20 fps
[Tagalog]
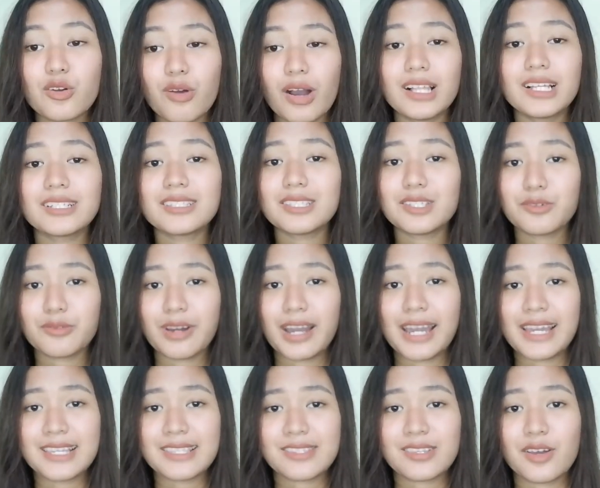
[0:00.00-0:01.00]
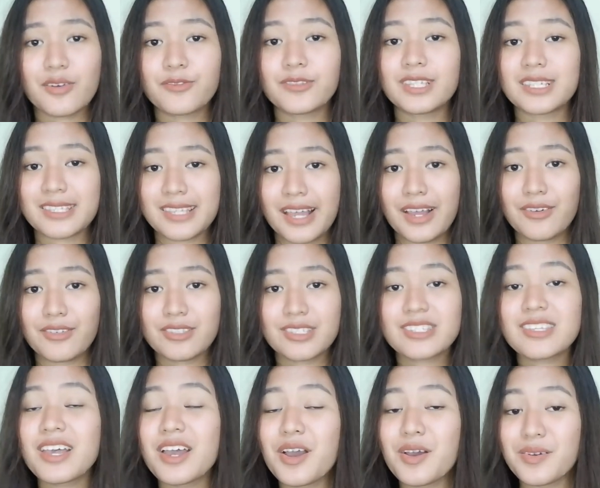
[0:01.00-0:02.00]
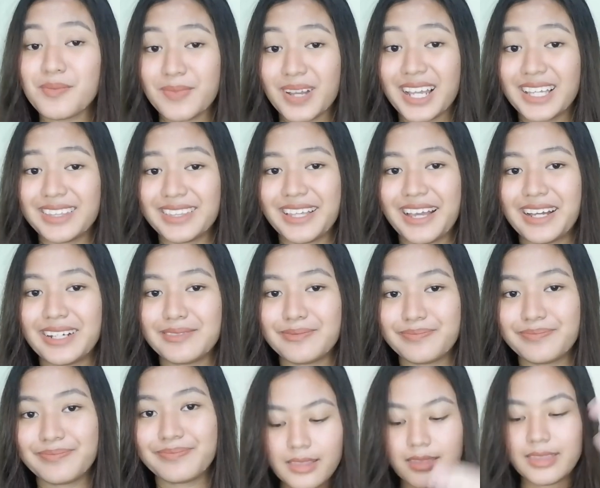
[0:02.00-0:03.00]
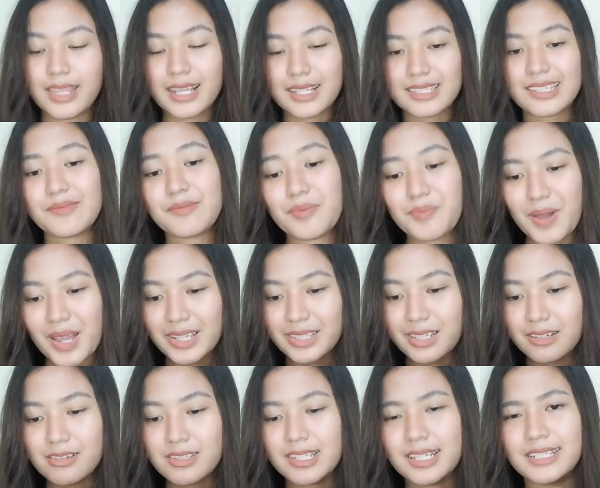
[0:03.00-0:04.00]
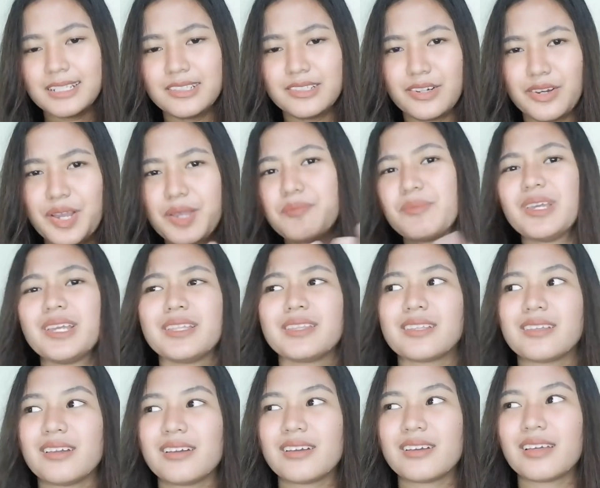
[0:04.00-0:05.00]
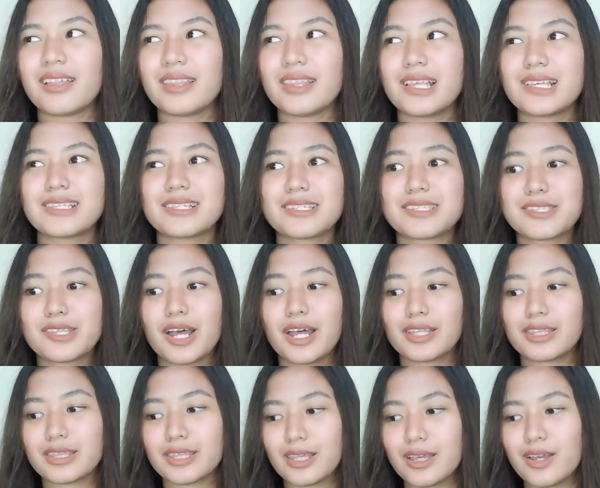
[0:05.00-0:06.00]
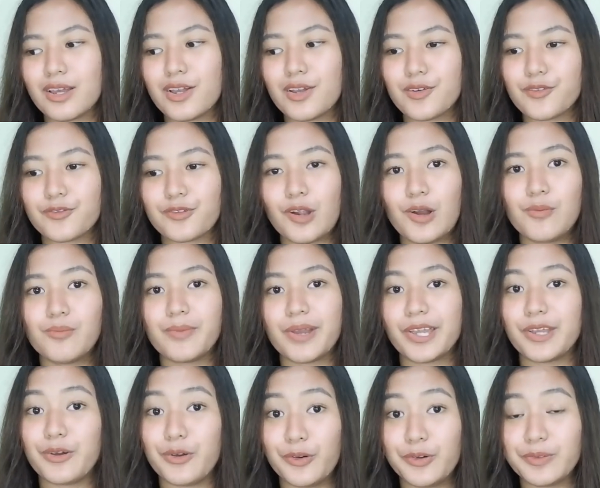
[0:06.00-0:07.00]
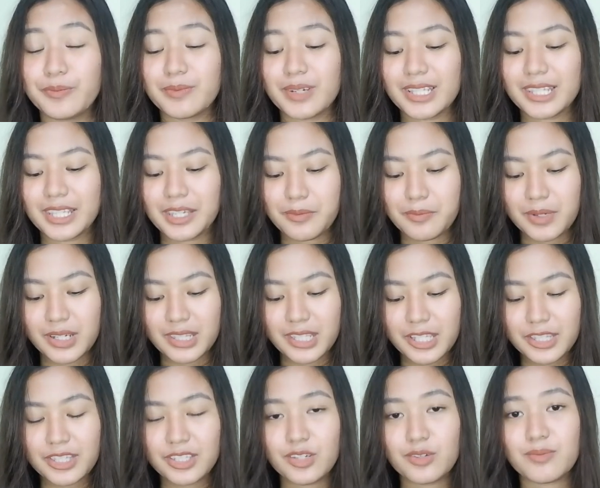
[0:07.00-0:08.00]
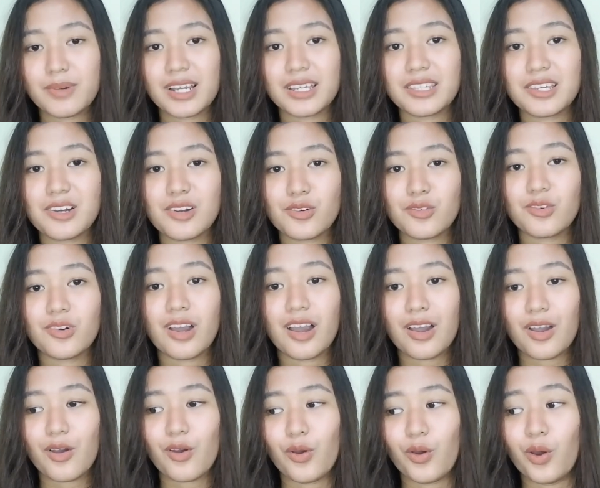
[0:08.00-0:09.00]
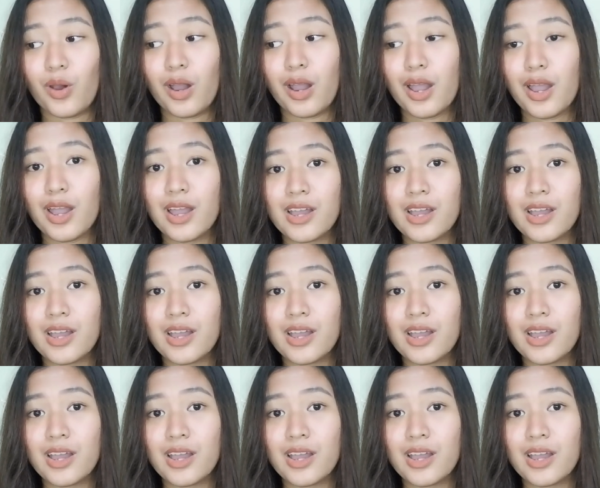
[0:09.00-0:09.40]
quality-wise of the sounds, maganda. Next ay ipapakita ko sa inyo, I mean, this is not from my own money. But ito yung mga nakukuha ko